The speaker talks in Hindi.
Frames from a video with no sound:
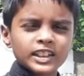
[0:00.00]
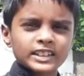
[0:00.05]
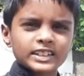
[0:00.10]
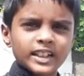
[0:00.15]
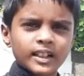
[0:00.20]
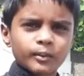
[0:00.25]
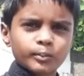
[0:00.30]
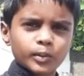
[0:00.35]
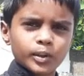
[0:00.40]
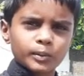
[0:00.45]

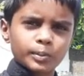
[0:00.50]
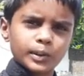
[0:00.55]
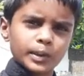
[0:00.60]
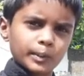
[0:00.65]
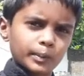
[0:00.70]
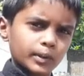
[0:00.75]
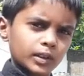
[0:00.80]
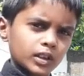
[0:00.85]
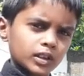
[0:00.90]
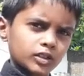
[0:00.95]
एग्ज़ाम के
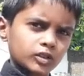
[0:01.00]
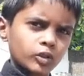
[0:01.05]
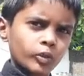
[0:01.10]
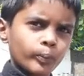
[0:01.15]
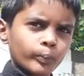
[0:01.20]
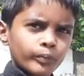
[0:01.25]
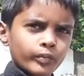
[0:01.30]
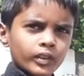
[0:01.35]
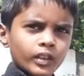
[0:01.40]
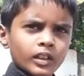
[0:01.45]
पेपर तुम
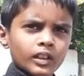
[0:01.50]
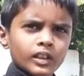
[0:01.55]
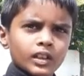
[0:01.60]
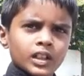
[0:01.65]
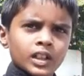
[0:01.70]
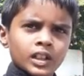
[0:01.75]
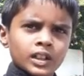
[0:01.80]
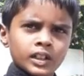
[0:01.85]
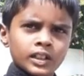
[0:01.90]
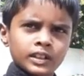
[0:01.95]

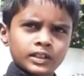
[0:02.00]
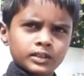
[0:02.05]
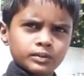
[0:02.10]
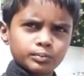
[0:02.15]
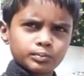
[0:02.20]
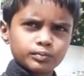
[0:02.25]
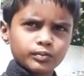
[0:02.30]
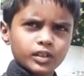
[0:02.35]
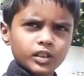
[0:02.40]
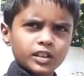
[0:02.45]
तो ऐसे
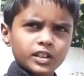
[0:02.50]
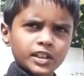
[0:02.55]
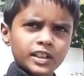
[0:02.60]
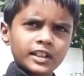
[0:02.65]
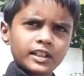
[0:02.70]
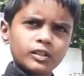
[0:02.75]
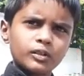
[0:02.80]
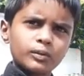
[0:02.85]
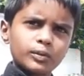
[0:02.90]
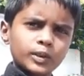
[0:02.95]
में
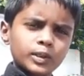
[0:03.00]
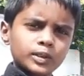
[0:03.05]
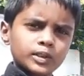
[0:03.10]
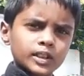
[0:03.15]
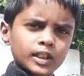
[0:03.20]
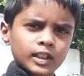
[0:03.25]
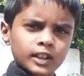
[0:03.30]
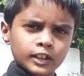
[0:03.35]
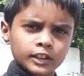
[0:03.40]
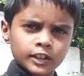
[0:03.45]
टिंकू फिर
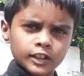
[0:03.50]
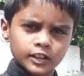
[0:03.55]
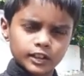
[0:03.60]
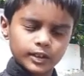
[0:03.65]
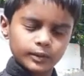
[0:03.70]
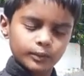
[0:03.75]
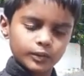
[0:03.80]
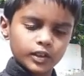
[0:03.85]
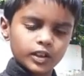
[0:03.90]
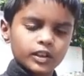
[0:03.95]
चला जाता
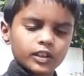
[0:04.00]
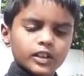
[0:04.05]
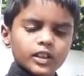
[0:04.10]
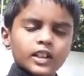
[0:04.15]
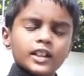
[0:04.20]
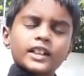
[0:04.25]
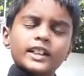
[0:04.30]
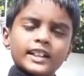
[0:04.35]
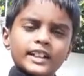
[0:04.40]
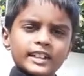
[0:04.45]
है फिर
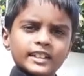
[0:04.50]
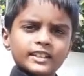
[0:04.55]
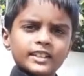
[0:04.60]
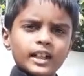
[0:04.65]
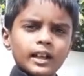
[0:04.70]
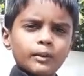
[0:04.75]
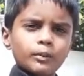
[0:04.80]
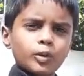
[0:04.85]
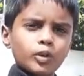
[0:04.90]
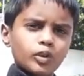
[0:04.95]

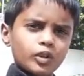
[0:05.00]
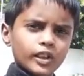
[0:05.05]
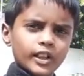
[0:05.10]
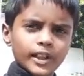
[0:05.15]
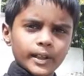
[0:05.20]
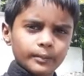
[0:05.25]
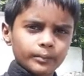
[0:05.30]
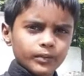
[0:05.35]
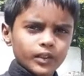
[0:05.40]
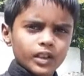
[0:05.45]
एग्ज़ाम हो
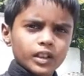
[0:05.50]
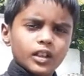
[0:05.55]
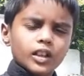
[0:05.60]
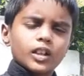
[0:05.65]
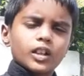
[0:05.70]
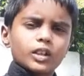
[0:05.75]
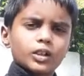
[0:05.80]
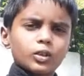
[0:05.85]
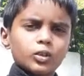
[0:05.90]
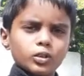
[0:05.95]
गया
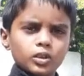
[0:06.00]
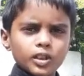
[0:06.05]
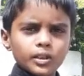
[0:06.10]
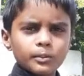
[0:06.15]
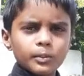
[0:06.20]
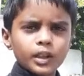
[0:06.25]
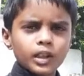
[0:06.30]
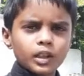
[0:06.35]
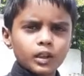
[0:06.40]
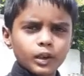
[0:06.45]
दो
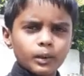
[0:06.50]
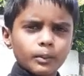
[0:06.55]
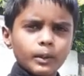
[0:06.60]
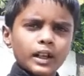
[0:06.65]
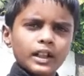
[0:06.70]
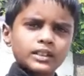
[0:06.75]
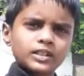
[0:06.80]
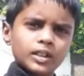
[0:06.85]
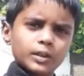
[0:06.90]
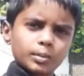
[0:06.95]
तीन महीने के
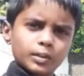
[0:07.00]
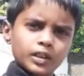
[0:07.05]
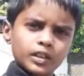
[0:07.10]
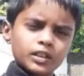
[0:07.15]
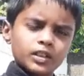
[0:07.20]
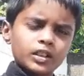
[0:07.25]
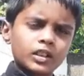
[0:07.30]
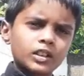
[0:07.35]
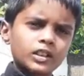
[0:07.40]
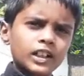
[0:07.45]
बाद जब
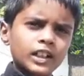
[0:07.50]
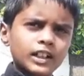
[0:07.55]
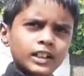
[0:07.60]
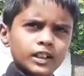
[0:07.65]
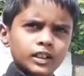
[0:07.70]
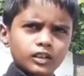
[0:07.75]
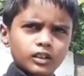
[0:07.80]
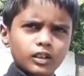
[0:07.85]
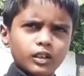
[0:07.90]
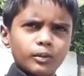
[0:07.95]
रिजल्ट
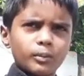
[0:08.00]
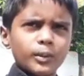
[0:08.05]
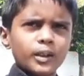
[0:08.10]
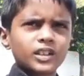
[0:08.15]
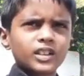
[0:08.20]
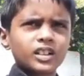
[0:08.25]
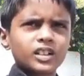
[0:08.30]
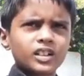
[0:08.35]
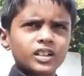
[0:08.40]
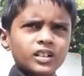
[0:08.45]
आया तो
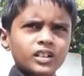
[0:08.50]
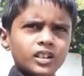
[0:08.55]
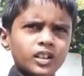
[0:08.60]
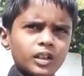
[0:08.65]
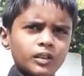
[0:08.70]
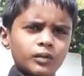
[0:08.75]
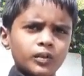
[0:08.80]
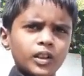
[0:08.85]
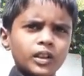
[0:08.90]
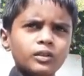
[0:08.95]
हमेशा की
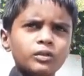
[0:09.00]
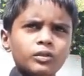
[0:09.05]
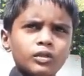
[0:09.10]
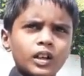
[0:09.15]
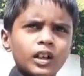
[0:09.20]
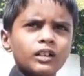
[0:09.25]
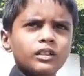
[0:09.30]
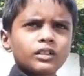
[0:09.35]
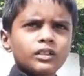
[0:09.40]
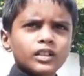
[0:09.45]
तरह वही
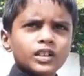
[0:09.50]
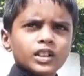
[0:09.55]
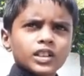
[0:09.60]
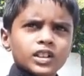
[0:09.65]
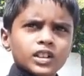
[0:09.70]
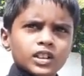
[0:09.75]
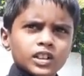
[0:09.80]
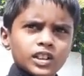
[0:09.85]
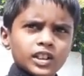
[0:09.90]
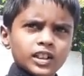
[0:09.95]
हुआ
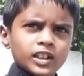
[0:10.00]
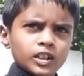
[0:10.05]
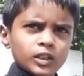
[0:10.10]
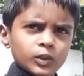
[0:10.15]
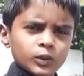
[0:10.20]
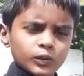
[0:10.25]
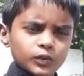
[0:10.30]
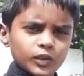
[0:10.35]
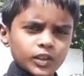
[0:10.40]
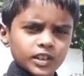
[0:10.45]

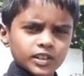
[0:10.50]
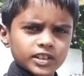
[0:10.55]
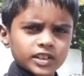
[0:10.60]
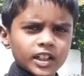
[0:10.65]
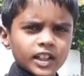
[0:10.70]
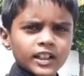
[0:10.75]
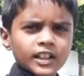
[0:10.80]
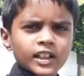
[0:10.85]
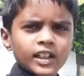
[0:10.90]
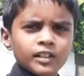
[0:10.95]
टिंकू फर्स्ट
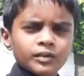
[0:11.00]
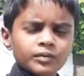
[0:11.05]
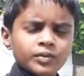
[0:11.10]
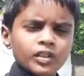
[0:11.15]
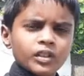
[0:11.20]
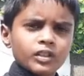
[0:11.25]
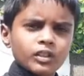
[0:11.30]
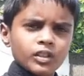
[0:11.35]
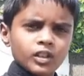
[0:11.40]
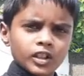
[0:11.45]
आया
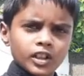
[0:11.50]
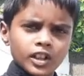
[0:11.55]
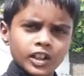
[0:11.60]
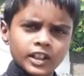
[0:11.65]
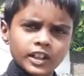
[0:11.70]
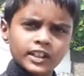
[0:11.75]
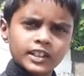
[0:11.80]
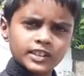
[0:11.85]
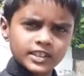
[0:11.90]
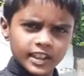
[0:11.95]
और
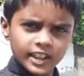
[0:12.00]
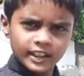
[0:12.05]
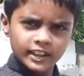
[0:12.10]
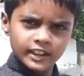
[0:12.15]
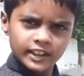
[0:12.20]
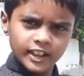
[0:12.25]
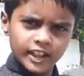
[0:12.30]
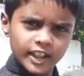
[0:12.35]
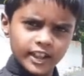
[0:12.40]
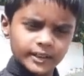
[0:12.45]
रिंकी
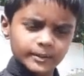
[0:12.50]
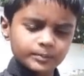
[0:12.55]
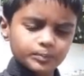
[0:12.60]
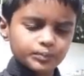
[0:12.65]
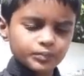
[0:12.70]
सेकंड आई